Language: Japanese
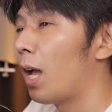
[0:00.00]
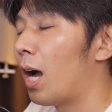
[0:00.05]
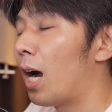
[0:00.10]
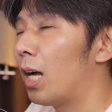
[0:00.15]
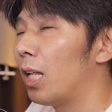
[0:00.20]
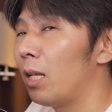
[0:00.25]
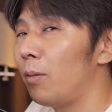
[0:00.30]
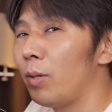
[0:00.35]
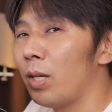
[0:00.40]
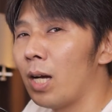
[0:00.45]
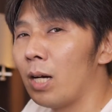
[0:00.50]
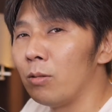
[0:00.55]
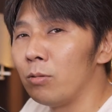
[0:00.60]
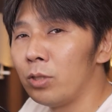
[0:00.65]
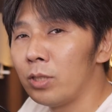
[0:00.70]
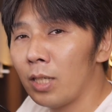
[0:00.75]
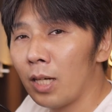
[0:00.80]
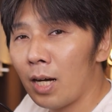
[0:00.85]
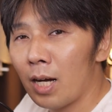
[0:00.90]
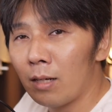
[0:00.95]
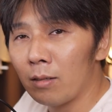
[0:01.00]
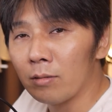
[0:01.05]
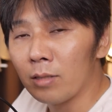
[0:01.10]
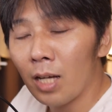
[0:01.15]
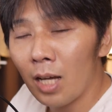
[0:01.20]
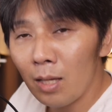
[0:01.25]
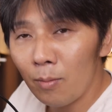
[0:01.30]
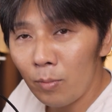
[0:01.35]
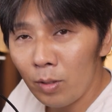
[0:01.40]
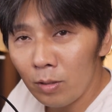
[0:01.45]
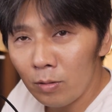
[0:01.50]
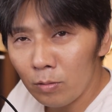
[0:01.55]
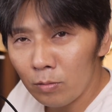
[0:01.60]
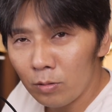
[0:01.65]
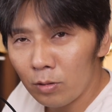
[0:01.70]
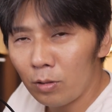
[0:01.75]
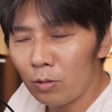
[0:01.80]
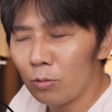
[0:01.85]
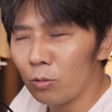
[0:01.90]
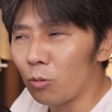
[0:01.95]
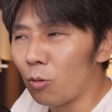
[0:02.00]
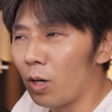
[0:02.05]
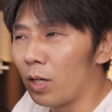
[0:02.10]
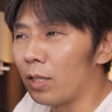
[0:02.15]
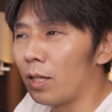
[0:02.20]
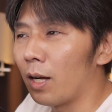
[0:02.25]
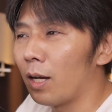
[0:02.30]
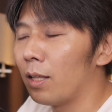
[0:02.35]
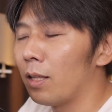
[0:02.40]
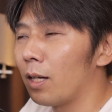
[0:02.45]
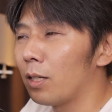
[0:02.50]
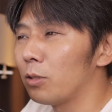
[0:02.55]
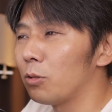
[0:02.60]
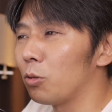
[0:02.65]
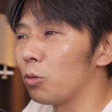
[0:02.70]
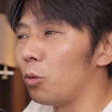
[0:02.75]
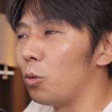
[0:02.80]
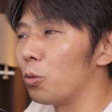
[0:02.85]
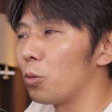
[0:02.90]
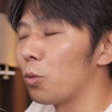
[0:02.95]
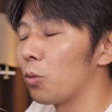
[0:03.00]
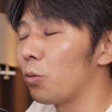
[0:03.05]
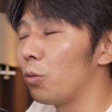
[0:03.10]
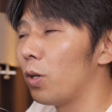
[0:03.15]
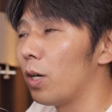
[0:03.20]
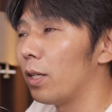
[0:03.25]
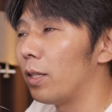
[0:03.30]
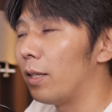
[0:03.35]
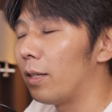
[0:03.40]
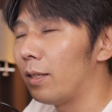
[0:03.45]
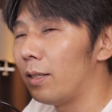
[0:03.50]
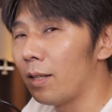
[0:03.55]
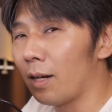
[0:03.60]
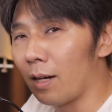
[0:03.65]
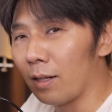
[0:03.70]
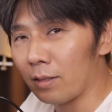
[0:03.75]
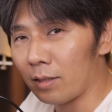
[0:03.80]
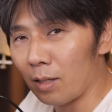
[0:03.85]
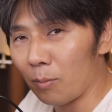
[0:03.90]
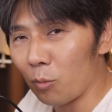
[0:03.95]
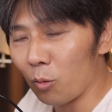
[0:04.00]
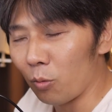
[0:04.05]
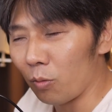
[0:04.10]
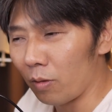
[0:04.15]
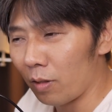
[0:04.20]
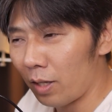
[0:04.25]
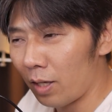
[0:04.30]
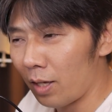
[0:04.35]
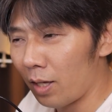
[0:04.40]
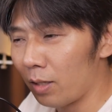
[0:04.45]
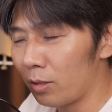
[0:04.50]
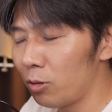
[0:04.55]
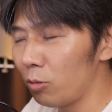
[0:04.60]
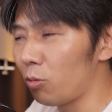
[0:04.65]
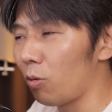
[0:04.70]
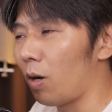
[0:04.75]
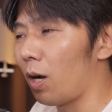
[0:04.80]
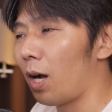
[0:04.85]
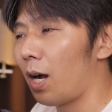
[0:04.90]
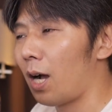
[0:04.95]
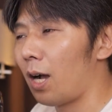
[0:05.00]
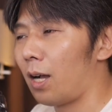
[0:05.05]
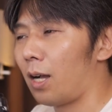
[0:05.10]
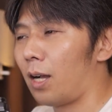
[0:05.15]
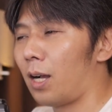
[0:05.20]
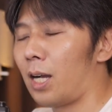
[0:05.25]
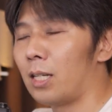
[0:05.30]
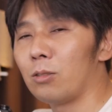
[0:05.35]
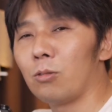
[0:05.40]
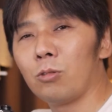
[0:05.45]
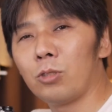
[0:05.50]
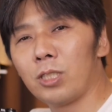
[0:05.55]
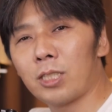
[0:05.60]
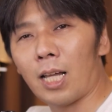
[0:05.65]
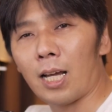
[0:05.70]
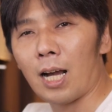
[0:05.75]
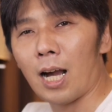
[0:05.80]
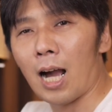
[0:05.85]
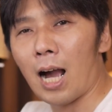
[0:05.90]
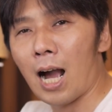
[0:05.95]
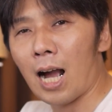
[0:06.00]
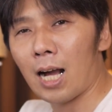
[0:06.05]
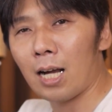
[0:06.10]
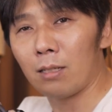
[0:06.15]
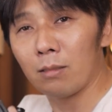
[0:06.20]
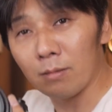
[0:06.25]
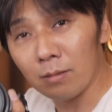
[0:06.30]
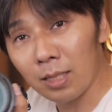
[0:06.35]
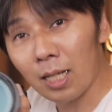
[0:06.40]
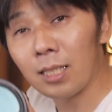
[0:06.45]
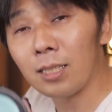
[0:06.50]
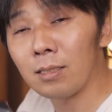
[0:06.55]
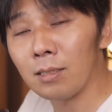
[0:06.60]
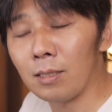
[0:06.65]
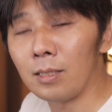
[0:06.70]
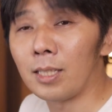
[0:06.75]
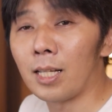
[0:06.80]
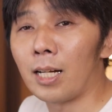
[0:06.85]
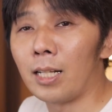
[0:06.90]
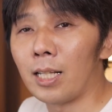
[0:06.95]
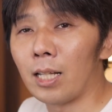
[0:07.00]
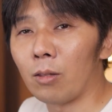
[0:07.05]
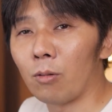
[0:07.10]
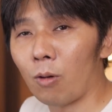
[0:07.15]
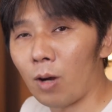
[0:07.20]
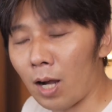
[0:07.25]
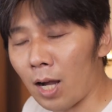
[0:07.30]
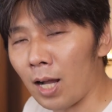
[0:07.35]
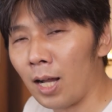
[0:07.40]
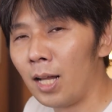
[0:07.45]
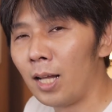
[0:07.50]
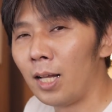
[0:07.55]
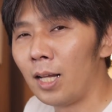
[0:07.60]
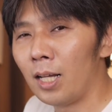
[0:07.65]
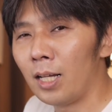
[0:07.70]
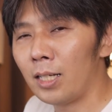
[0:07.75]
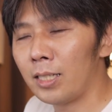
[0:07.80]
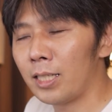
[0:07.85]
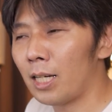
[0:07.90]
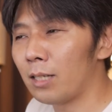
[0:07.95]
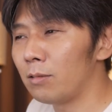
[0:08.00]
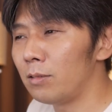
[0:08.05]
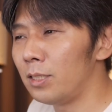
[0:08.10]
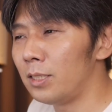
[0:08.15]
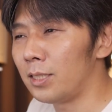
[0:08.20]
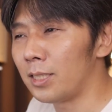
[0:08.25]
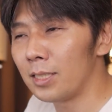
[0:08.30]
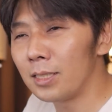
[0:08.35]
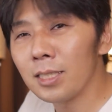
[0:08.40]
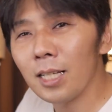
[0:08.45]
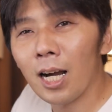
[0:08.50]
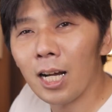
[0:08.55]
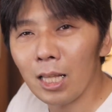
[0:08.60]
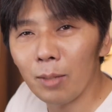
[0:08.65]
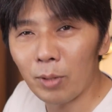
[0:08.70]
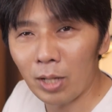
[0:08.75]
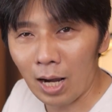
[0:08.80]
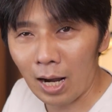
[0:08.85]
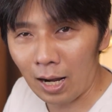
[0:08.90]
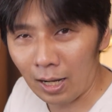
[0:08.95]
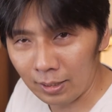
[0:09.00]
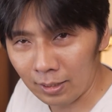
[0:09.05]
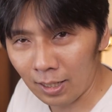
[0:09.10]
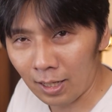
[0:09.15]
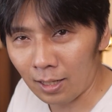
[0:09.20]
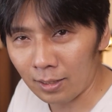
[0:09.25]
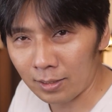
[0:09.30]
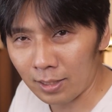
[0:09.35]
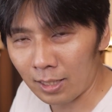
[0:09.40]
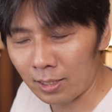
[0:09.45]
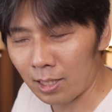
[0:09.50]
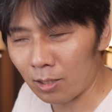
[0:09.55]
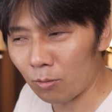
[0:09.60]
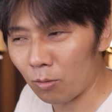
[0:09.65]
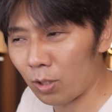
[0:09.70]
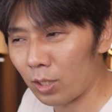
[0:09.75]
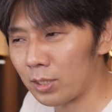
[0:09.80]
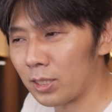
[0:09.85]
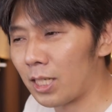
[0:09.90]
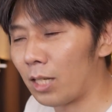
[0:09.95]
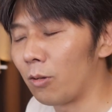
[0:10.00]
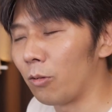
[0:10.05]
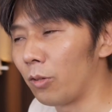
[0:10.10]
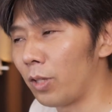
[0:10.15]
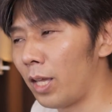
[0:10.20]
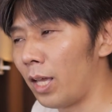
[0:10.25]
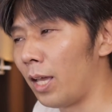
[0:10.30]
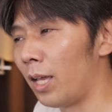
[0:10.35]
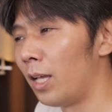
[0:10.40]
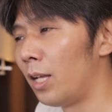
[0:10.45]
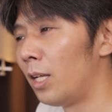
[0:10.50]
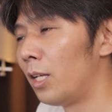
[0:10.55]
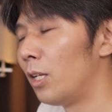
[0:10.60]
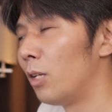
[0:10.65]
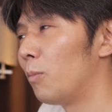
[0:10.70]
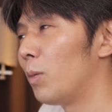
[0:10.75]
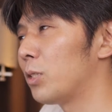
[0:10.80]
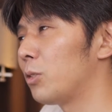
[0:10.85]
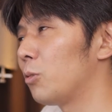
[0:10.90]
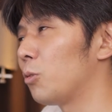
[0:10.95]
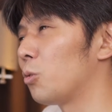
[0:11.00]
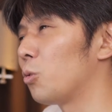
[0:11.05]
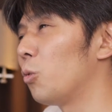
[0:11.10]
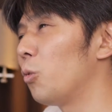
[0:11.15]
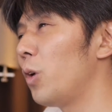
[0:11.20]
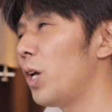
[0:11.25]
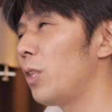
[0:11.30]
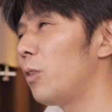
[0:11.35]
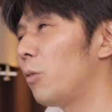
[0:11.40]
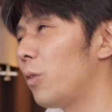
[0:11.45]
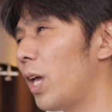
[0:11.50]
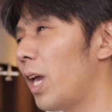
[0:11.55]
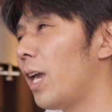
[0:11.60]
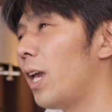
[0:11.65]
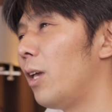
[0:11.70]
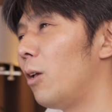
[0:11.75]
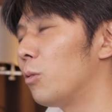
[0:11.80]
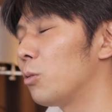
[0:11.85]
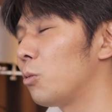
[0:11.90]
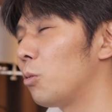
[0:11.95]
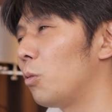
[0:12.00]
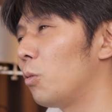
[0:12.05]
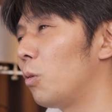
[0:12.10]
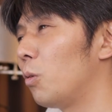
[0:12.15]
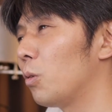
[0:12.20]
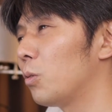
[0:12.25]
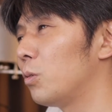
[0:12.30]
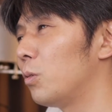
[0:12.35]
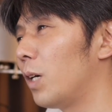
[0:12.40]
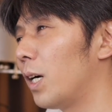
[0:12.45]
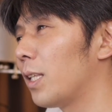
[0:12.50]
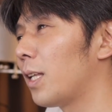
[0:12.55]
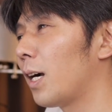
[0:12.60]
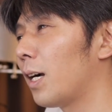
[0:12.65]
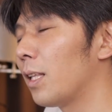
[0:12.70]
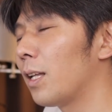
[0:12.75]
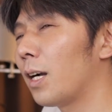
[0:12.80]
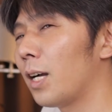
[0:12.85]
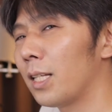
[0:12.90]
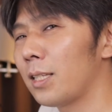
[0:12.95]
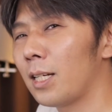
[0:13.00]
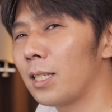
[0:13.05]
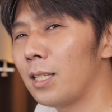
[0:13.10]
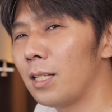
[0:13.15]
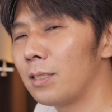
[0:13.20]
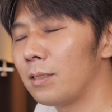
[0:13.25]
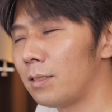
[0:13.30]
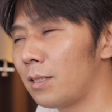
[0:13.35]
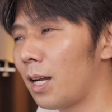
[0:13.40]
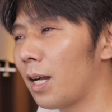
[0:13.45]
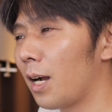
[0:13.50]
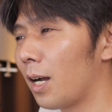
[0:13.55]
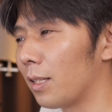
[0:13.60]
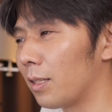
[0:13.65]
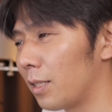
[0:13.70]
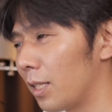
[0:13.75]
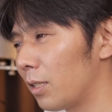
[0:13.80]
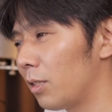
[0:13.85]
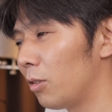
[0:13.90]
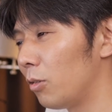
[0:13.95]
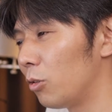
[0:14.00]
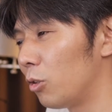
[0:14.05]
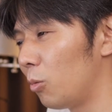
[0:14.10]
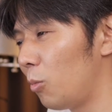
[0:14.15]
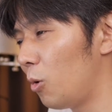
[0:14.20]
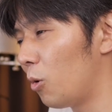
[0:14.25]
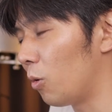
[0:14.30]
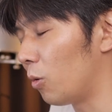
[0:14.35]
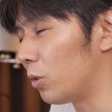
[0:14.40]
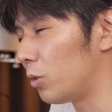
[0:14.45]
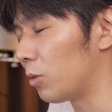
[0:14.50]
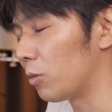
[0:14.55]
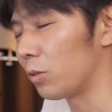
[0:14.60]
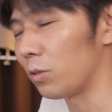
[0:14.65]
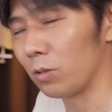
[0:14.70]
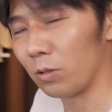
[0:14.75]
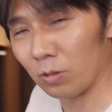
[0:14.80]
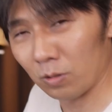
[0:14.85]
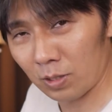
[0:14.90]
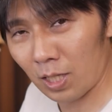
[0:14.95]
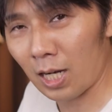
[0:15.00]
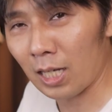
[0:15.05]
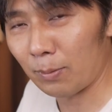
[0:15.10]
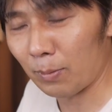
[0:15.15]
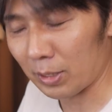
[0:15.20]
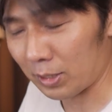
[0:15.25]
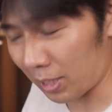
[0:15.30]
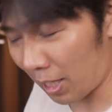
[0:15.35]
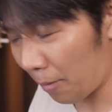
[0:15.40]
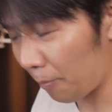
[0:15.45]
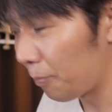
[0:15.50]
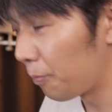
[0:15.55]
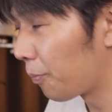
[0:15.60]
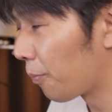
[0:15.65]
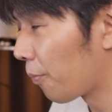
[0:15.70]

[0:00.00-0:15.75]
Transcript: 花火が打ち上がるタイミングっていうのはなかなかちょっと予測ができなかったもんで、ちょっと画像自体が明るくなりすぎたりだとか、逆に全然花火が上がんなかったりだとかしたので、まあちょっとその辺のね、予測がなかなか立てづらかったっていうのも一つありました。